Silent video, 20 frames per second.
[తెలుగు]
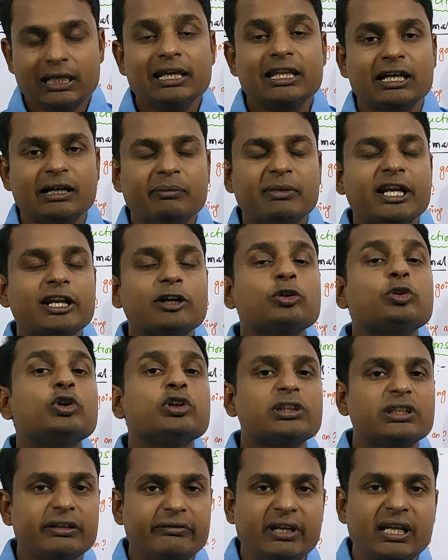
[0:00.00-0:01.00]
లేదా మనం
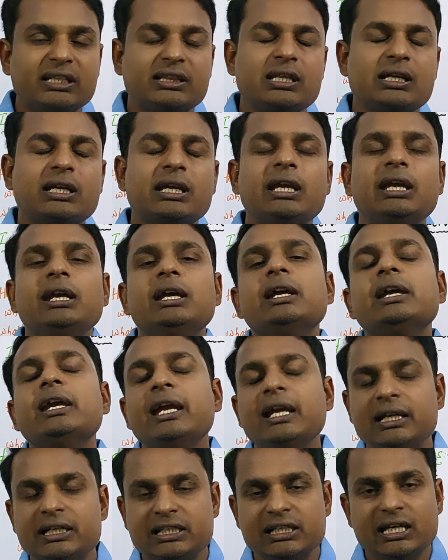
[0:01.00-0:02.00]
కొత్త వ్యక్తికి
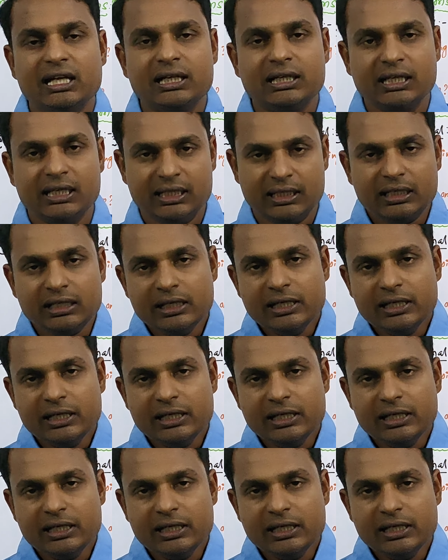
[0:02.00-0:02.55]
ఏంటి అంటే